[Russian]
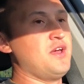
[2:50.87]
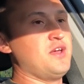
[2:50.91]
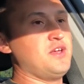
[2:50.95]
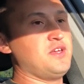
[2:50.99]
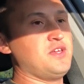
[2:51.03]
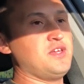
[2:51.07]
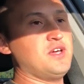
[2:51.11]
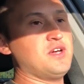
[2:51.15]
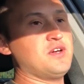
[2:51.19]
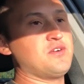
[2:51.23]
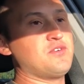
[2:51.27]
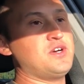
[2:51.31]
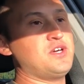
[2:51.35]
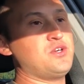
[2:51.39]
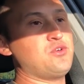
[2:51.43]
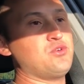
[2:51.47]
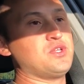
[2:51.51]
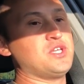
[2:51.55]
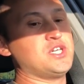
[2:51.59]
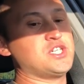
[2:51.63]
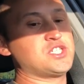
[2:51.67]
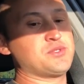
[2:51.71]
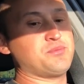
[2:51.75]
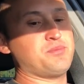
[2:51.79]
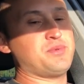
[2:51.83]
я говорю
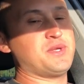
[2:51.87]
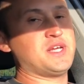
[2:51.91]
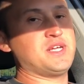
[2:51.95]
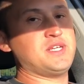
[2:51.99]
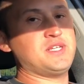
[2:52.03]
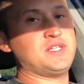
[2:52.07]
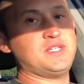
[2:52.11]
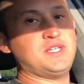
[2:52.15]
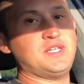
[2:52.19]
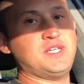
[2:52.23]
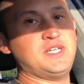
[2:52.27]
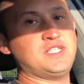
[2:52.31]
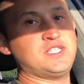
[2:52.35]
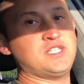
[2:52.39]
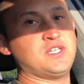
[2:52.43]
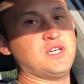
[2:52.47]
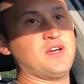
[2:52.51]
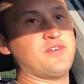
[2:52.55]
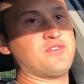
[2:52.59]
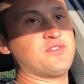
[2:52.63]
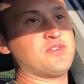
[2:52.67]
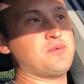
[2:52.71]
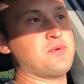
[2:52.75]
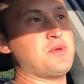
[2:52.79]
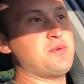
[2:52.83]
даже про эти
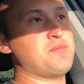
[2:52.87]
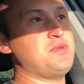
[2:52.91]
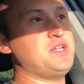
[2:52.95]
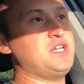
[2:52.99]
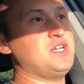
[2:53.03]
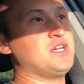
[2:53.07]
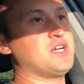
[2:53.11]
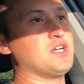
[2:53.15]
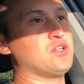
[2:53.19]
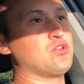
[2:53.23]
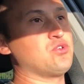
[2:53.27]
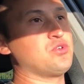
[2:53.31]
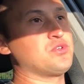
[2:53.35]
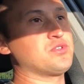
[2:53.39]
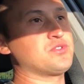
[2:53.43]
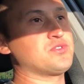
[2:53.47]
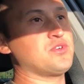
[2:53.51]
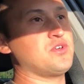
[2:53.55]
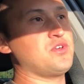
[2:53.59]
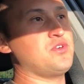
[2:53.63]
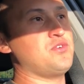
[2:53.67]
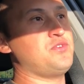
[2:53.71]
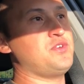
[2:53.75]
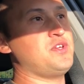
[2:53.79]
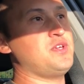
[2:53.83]
автомобили, которые в
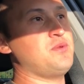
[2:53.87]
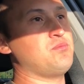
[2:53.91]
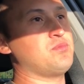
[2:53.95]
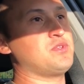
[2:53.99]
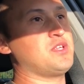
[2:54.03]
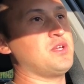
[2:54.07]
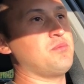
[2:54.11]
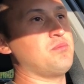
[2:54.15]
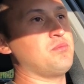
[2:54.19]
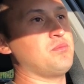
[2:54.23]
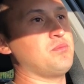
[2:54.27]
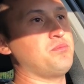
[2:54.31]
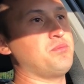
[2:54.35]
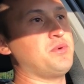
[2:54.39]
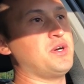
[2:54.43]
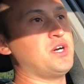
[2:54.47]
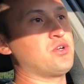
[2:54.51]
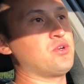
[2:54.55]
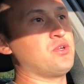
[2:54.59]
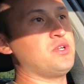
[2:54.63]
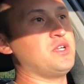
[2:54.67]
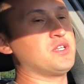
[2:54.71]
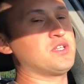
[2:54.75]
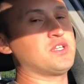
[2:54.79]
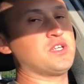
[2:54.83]
свое время, там,
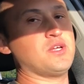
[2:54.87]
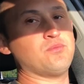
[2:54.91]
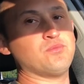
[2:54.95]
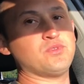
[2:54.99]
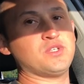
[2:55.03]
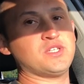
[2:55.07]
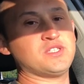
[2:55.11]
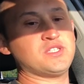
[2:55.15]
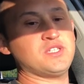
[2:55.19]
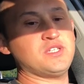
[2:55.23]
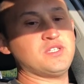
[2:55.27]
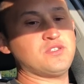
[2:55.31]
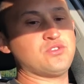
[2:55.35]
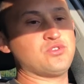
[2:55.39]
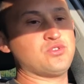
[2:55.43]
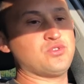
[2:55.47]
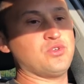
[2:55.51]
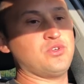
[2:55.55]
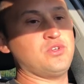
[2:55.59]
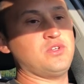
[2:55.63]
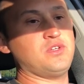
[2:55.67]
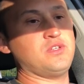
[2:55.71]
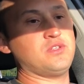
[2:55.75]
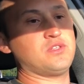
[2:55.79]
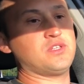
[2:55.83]
пару лет там назад
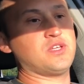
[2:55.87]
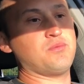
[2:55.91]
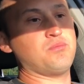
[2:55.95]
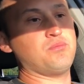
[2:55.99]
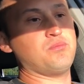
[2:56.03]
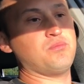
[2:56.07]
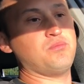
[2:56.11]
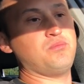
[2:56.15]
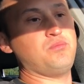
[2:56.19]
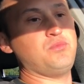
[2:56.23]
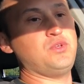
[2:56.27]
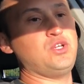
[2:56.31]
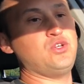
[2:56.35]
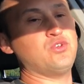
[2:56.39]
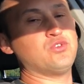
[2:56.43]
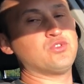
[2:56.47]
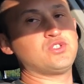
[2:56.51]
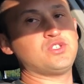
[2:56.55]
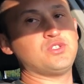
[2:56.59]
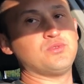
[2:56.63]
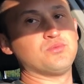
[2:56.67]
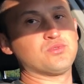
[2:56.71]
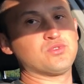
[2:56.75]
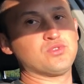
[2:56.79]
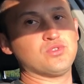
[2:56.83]
стоили там миллион
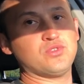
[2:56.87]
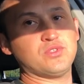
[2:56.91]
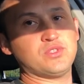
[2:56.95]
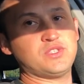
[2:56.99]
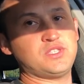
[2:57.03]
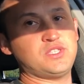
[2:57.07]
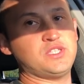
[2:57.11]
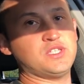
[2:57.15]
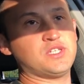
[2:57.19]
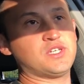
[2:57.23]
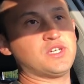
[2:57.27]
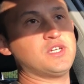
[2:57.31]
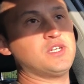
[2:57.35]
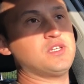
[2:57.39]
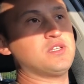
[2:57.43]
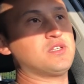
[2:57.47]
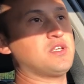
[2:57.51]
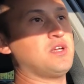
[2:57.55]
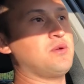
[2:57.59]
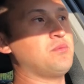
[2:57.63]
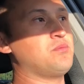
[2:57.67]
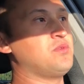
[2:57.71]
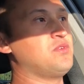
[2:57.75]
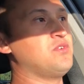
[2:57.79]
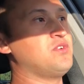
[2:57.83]
семьсот-там тире
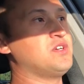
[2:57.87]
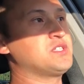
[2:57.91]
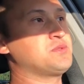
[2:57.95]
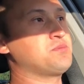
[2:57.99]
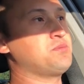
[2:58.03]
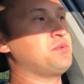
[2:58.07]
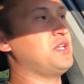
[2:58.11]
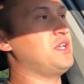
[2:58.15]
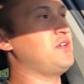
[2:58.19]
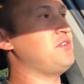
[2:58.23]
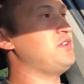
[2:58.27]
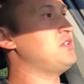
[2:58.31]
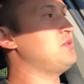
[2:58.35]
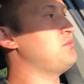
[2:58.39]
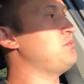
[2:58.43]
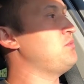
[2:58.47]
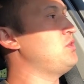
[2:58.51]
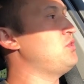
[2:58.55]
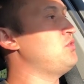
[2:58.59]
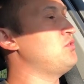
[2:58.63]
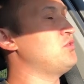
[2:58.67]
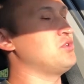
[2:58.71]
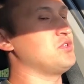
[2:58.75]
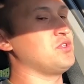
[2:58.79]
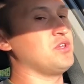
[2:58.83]
два с половиной
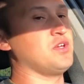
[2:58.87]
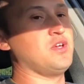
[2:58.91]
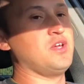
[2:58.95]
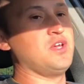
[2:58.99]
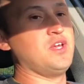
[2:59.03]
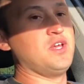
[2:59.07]
миллиона.